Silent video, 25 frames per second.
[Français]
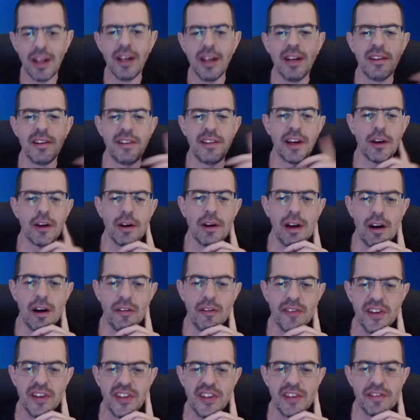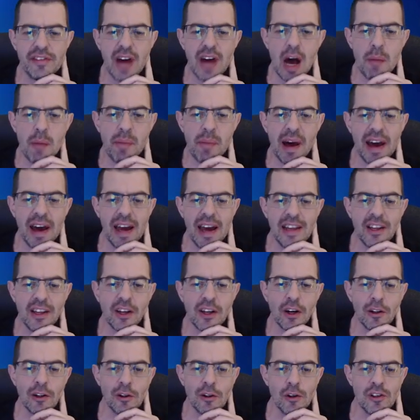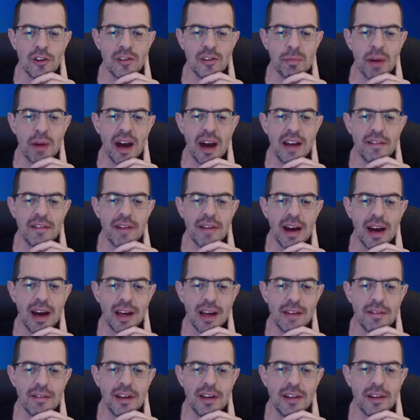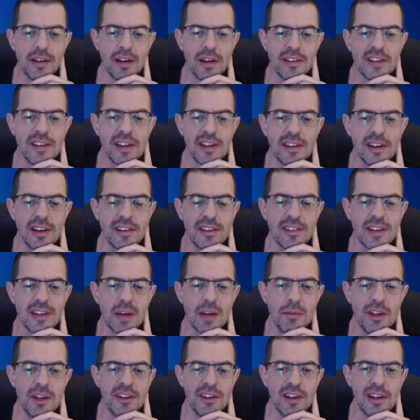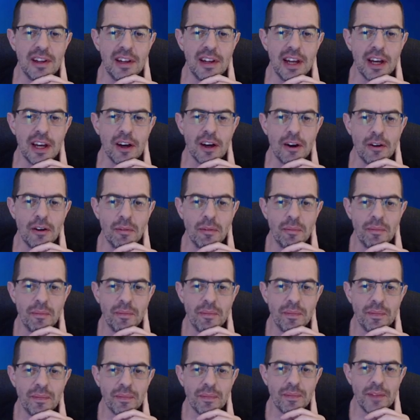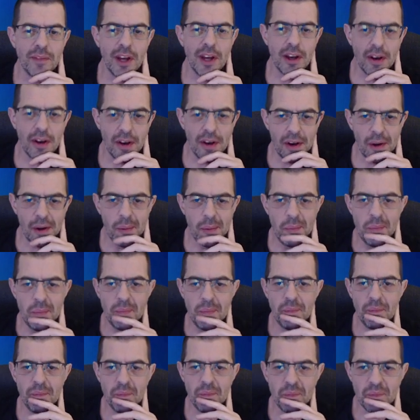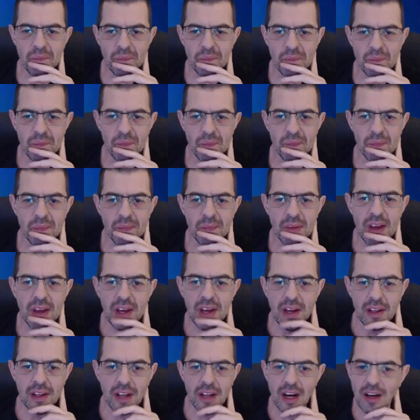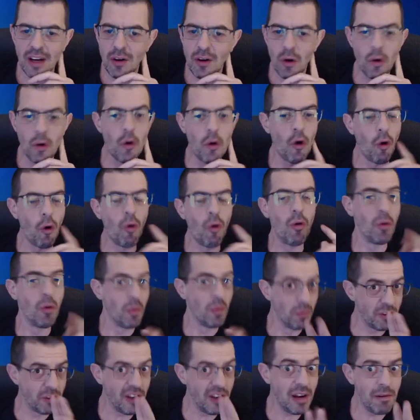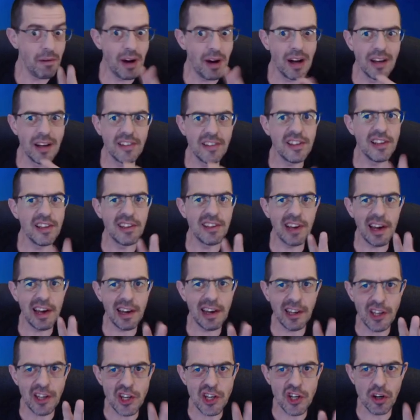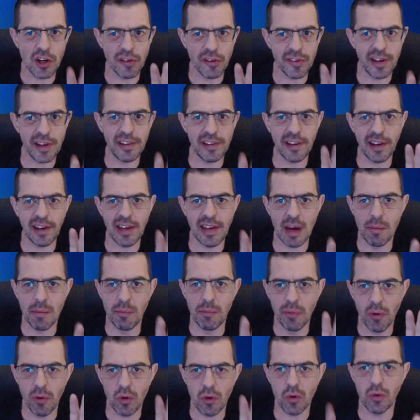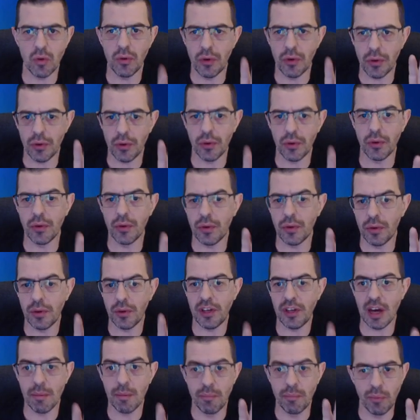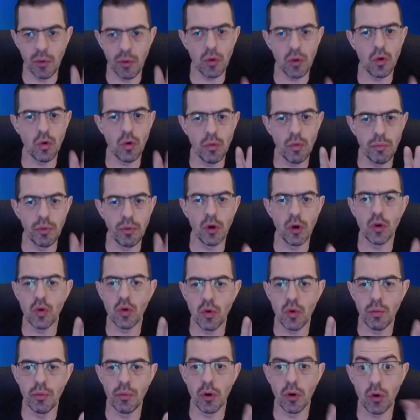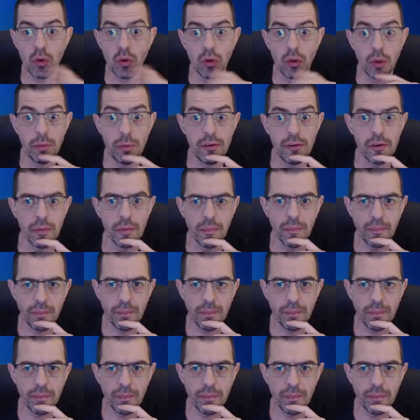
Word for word: C'est-à-dire que là, en fait, il va apparaître quand le sprite va arriver dans cette extrémité de l'écran. D'accord non, vous allez voir, hein, c'est très riche en fait. Hein. Il y a beaucoup de, il y a beaucoup, beaucoup, beaucoup d'options.